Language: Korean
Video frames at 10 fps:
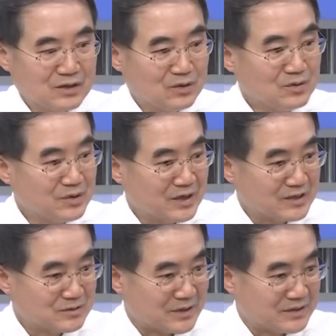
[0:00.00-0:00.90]

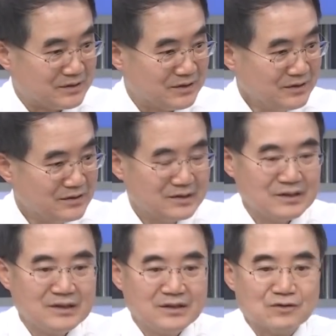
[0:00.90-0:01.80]
동결해가지고 왔는데요.
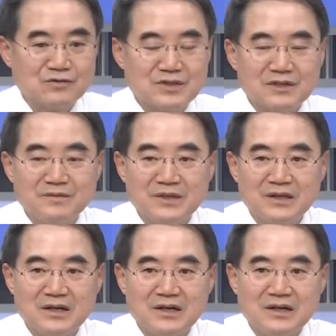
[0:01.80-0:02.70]
어,
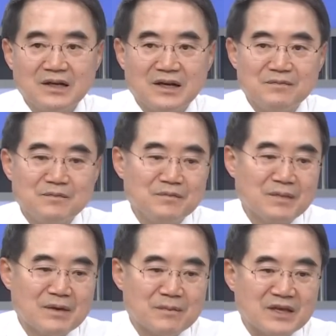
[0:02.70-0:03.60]
국채금리가 한
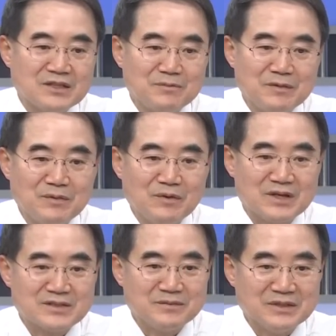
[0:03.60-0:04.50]
120bp
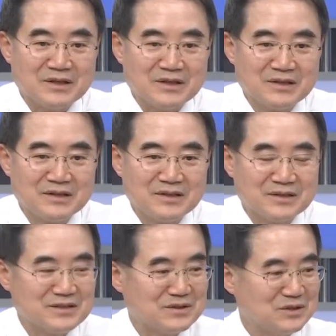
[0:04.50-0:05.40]
올랐습니다.
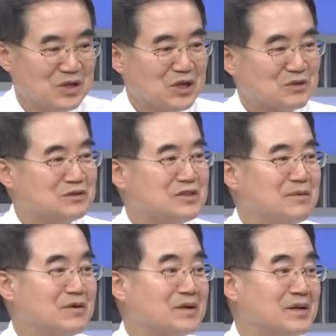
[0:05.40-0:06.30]
그래서 굳이
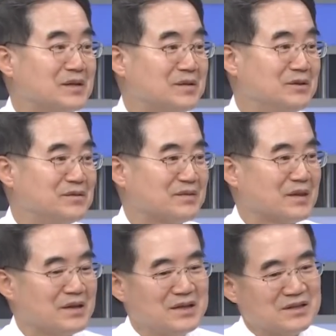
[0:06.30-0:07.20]
평가한다면
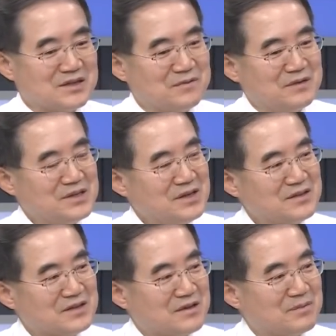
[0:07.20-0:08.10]
자
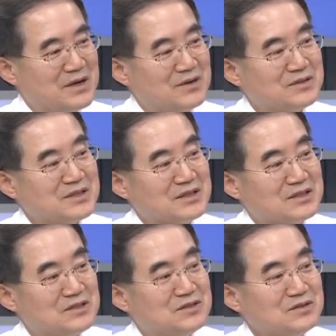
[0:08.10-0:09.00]
페드라든가
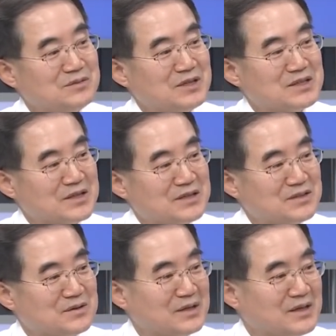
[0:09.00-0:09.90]
파월장이 기준금리가
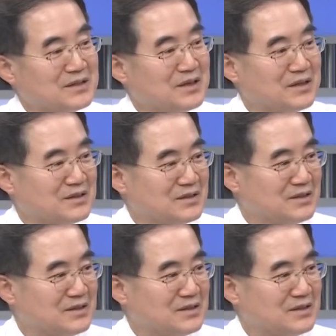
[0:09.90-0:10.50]
잘해서 하는 게 아니라